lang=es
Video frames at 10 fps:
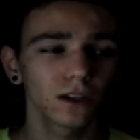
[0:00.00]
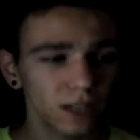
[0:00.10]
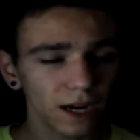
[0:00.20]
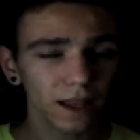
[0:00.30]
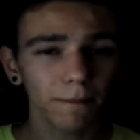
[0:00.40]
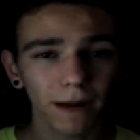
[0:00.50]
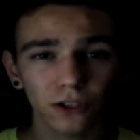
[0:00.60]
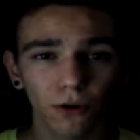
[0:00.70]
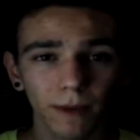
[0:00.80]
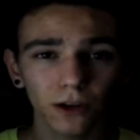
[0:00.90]
tardan
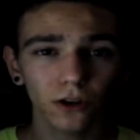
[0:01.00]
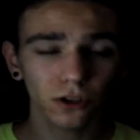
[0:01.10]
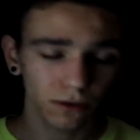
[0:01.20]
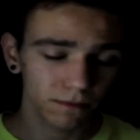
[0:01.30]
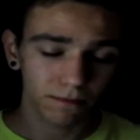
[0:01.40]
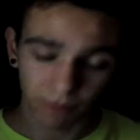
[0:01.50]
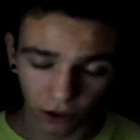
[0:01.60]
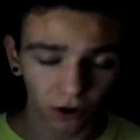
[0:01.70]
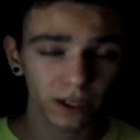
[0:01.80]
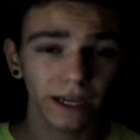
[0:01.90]
más o menos,
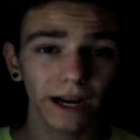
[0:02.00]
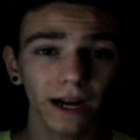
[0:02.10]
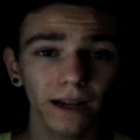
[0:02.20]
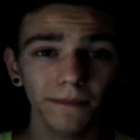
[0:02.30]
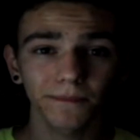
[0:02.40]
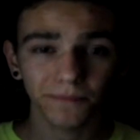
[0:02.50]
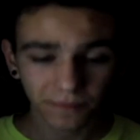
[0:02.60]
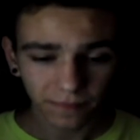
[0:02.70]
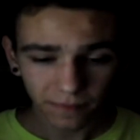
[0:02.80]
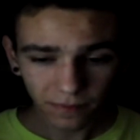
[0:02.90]
pero llegan.
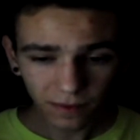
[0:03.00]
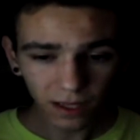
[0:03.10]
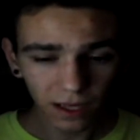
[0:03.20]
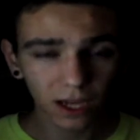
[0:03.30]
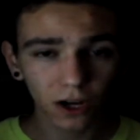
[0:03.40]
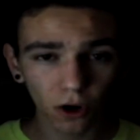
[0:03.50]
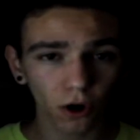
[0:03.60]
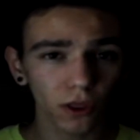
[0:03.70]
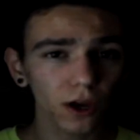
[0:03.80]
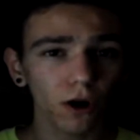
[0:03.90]
Y lo que
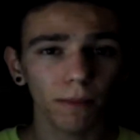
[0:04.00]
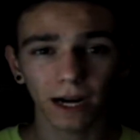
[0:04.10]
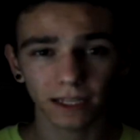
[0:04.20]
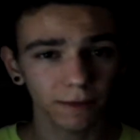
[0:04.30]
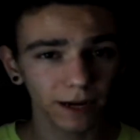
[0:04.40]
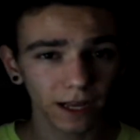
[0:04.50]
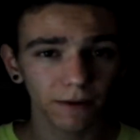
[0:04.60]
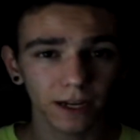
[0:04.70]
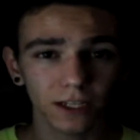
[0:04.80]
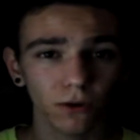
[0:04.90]
os digo, para la semana que
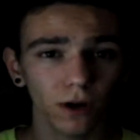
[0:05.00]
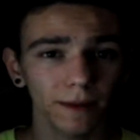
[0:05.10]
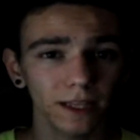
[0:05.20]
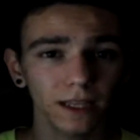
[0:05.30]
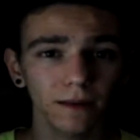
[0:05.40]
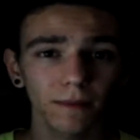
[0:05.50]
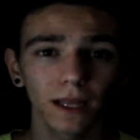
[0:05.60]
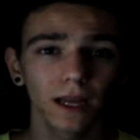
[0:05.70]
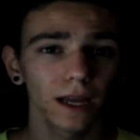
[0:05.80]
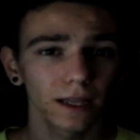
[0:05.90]
viene seguramente
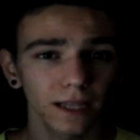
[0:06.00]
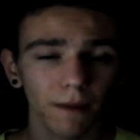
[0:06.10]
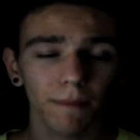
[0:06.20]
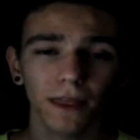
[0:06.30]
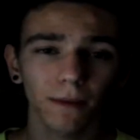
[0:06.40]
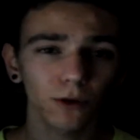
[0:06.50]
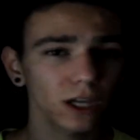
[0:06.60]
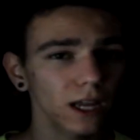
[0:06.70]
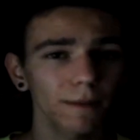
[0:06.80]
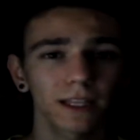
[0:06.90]
ya empecemos
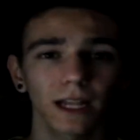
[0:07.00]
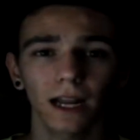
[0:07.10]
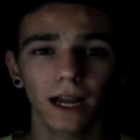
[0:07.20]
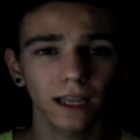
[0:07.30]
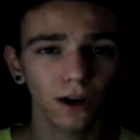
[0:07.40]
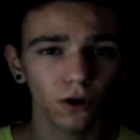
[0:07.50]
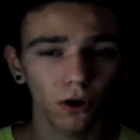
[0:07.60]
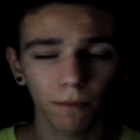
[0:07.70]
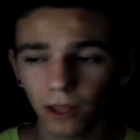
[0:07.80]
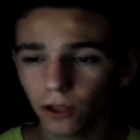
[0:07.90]
ahí a meterle caña con
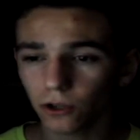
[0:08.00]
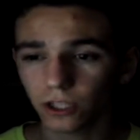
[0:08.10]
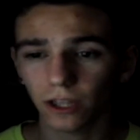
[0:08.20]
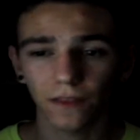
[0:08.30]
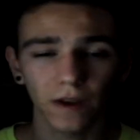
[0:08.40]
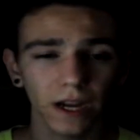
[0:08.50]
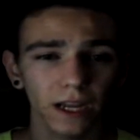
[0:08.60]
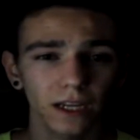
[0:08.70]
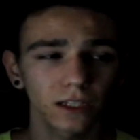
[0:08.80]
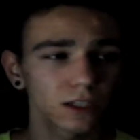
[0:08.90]
los vídeos y
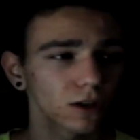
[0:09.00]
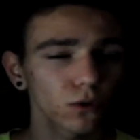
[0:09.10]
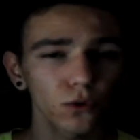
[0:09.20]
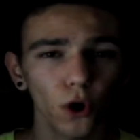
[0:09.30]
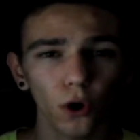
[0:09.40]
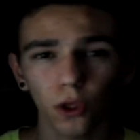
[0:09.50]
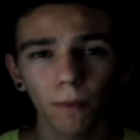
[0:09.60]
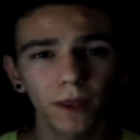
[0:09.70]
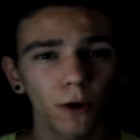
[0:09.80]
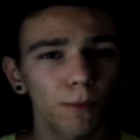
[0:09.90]
tendréis uno o dos
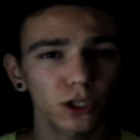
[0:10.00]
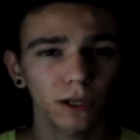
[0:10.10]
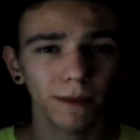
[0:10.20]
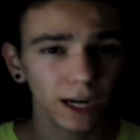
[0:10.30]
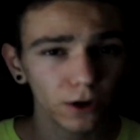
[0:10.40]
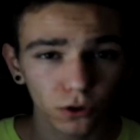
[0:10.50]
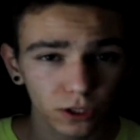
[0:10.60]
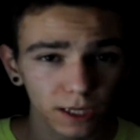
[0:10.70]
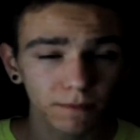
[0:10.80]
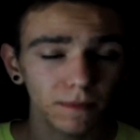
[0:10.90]
vídeos por semana, no lo
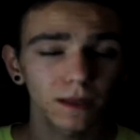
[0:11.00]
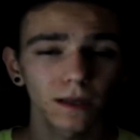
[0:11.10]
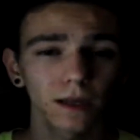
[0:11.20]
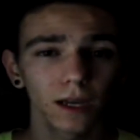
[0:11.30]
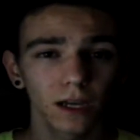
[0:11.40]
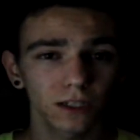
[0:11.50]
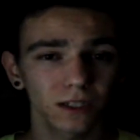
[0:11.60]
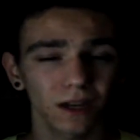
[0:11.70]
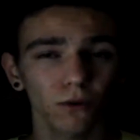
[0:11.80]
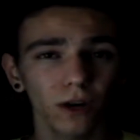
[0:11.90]
sé.
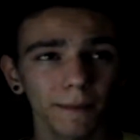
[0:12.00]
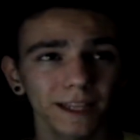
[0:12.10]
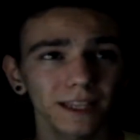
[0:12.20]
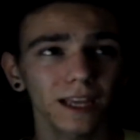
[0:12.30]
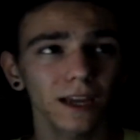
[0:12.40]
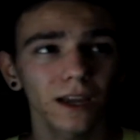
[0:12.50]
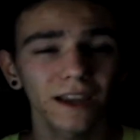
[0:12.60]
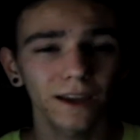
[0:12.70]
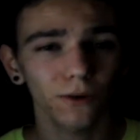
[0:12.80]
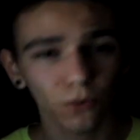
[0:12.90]

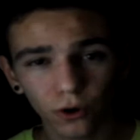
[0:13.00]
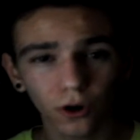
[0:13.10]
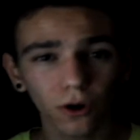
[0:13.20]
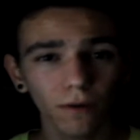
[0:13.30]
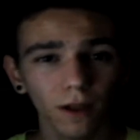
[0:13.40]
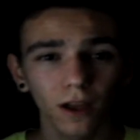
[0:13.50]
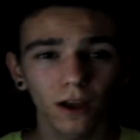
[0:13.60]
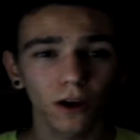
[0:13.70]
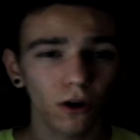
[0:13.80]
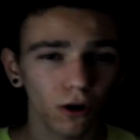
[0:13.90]
Seguramente uno
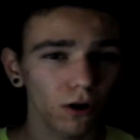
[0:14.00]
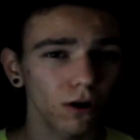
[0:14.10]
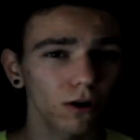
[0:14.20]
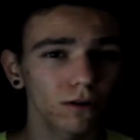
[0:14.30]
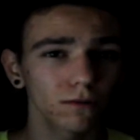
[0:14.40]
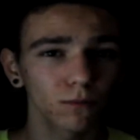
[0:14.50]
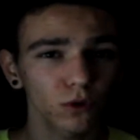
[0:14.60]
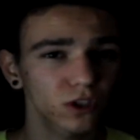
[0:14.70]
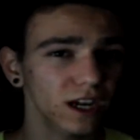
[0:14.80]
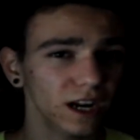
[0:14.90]
con
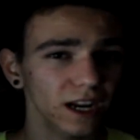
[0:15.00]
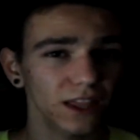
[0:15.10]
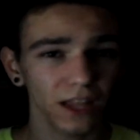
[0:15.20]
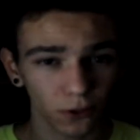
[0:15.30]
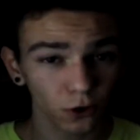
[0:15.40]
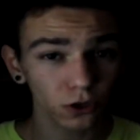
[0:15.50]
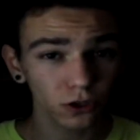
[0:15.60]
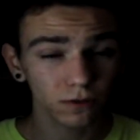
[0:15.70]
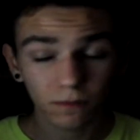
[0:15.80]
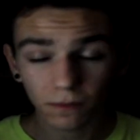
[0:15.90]
mucha rarezas 2.